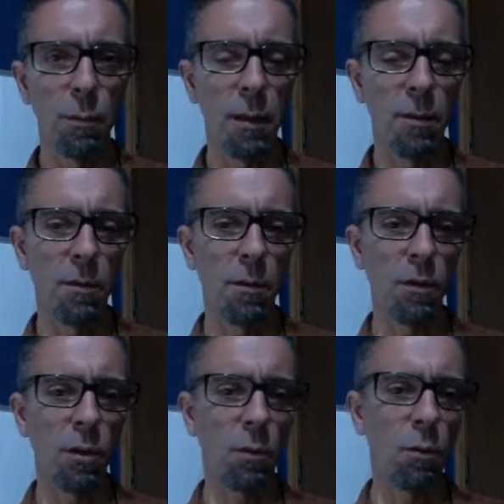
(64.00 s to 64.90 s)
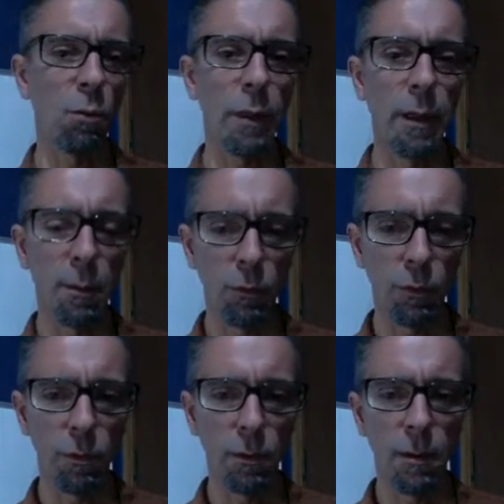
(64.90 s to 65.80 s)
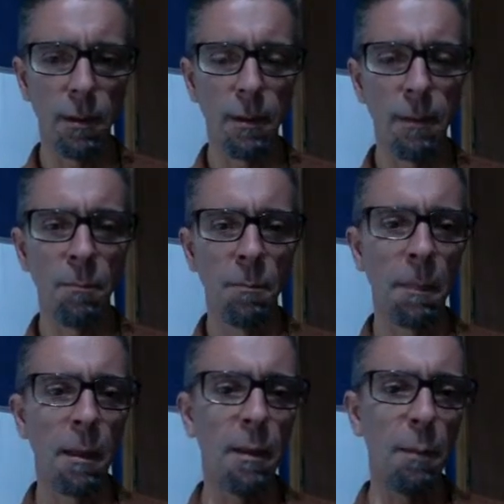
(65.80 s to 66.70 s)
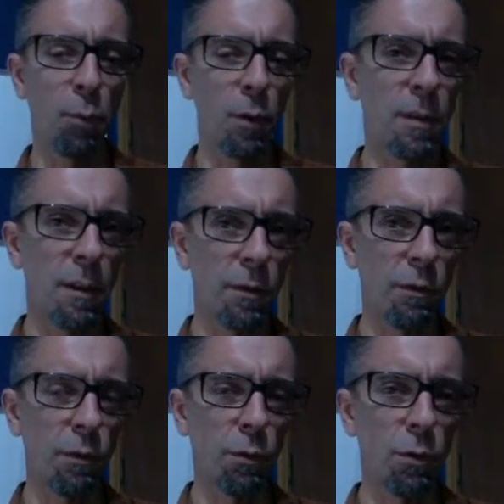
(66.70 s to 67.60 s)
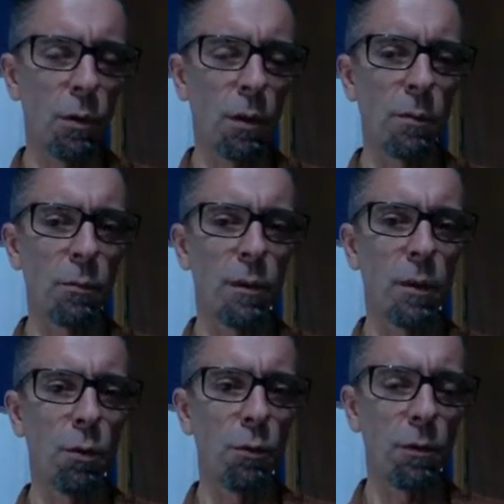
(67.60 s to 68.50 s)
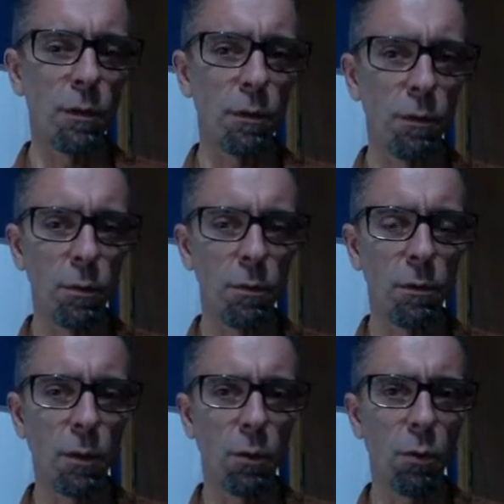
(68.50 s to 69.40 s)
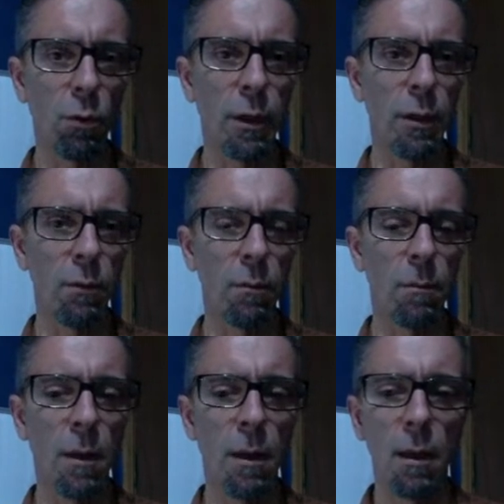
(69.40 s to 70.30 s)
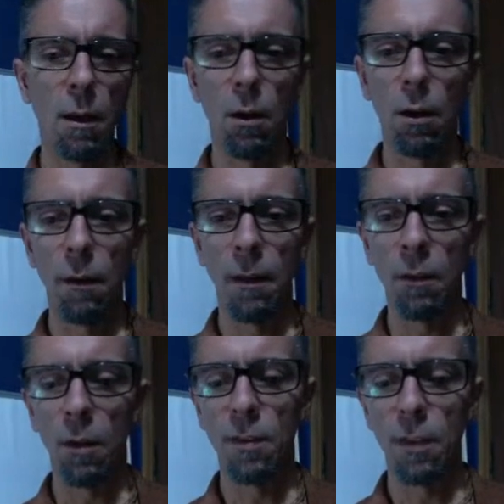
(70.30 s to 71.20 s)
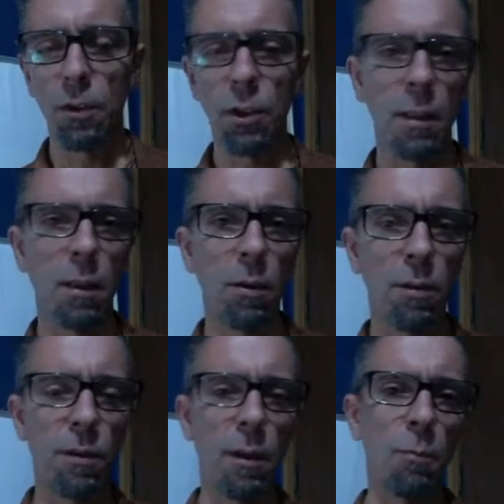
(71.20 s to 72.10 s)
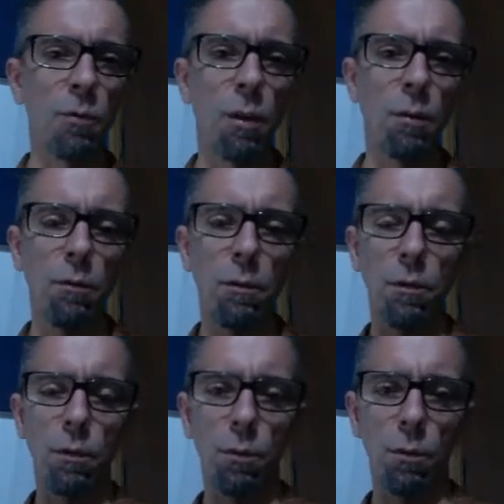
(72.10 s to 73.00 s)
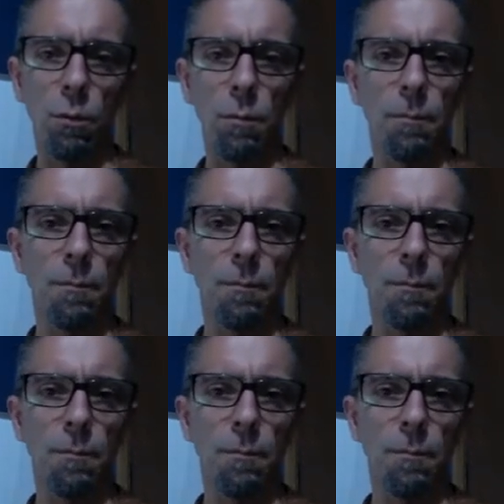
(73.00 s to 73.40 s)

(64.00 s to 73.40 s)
meses nós já concluiremos. Depois desse estudo, nós vamos ter outros estudos ocorrendo. Na nossa agenda, nós temos já o estudo